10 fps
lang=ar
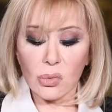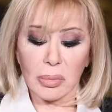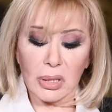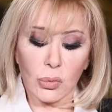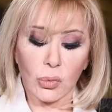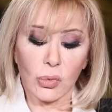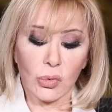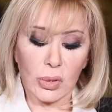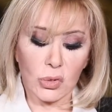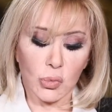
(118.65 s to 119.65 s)

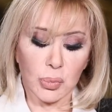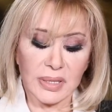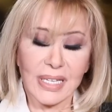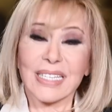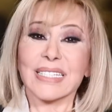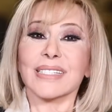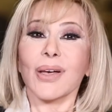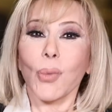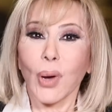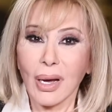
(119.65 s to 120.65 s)
وميركور وجوبيتر
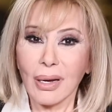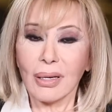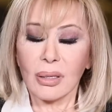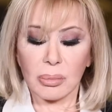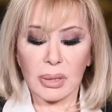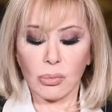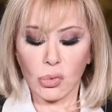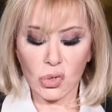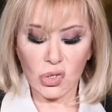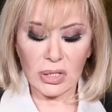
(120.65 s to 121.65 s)
سوا
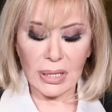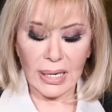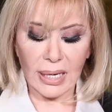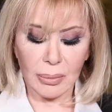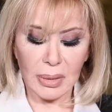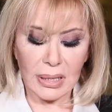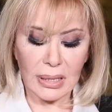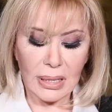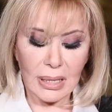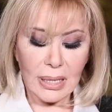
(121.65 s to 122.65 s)
ببرج الحمل